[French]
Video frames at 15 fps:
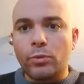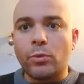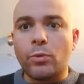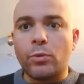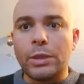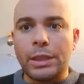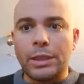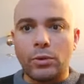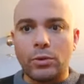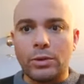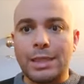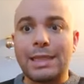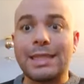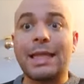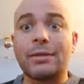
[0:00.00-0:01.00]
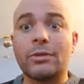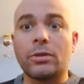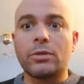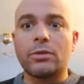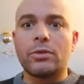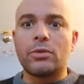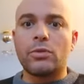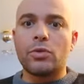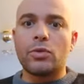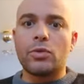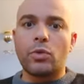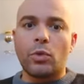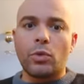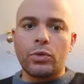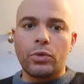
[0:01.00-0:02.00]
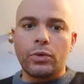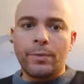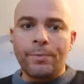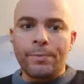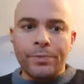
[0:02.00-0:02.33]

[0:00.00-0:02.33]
on, est dans cette attente de stroke